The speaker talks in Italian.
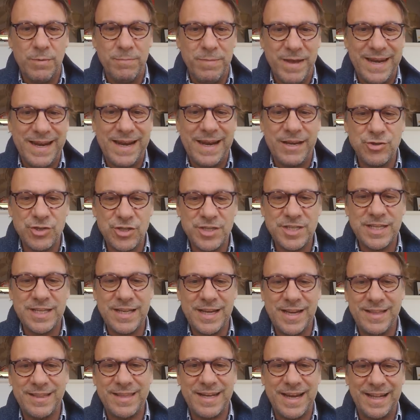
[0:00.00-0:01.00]
Bene, l'Agenzia
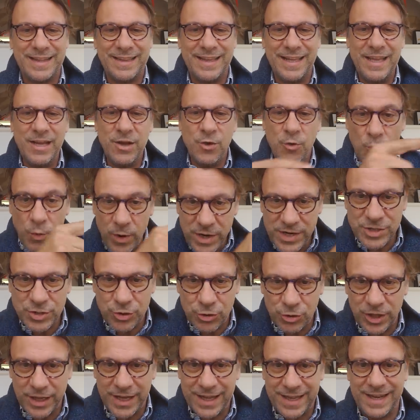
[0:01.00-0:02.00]
delle Entrate in
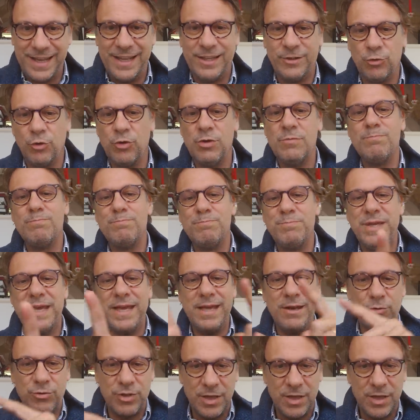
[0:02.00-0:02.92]
questo decreto in pieno